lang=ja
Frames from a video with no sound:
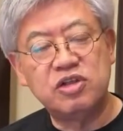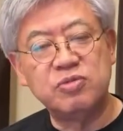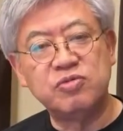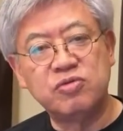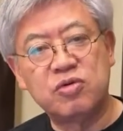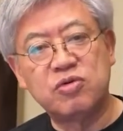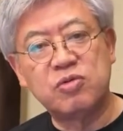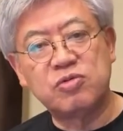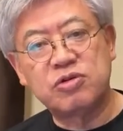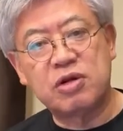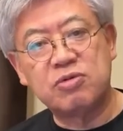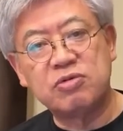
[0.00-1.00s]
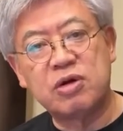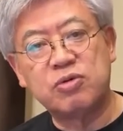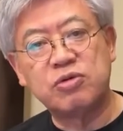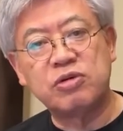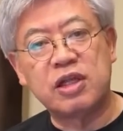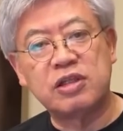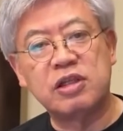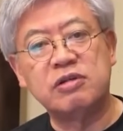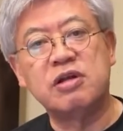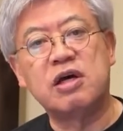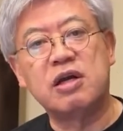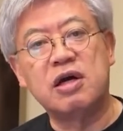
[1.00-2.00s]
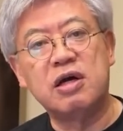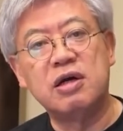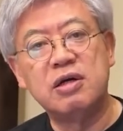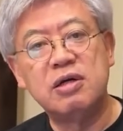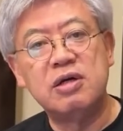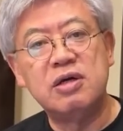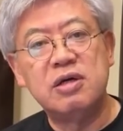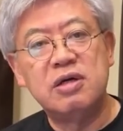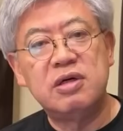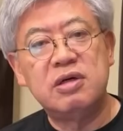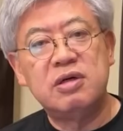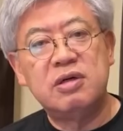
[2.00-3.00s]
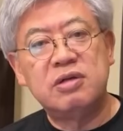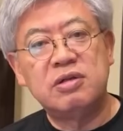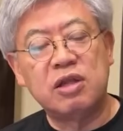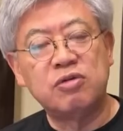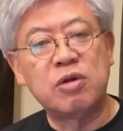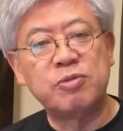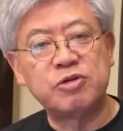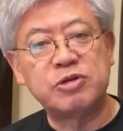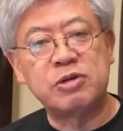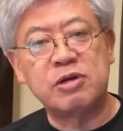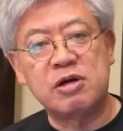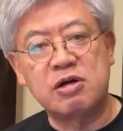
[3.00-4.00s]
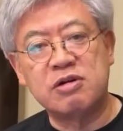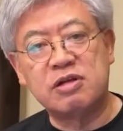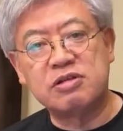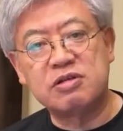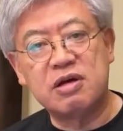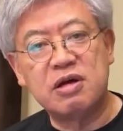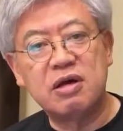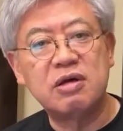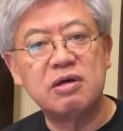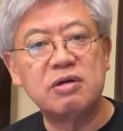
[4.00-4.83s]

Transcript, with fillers: 自分の子供すらこんなことになってるんだから。何のための心理学なんですか。